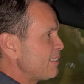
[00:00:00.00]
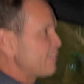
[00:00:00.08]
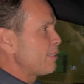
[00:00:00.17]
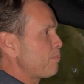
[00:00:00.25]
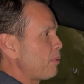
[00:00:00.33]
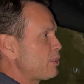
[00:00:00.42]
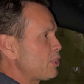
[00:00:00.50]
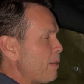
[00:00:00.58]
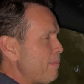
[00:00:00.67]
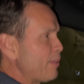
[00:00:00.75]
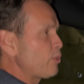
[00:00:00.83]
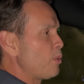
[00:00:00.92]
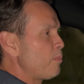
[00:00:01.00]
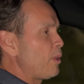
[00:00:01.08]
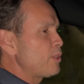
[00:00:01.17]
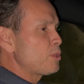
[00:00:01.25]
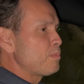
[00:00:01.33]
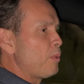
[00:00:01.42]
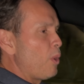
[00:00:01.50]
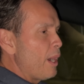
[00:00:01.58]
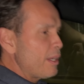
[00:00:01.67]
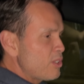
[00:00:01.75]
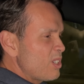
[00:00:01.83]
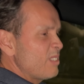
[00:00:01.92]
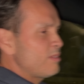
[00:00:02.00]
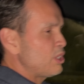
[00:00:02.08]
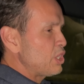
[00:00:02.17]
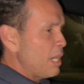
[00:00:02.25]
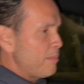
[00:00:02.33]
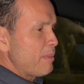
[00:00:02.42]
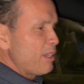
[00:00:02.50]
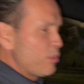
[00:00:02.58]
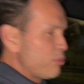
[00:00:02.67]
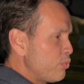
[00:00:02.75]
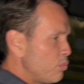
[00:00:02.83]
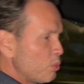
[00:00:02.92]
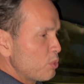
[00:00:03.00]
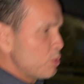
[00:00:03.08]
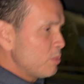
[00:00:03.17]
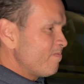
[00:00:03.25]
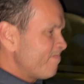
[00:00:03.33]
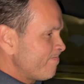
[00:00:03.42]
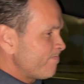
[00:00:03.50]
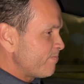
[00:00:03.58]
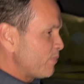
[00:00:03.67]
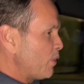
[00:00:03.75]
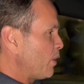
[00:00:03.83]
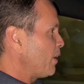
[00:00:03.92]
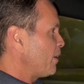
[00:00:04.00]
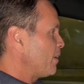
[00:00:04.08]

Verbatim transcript: Você pode chamar tu no modo esporte, chamando fundo, ó.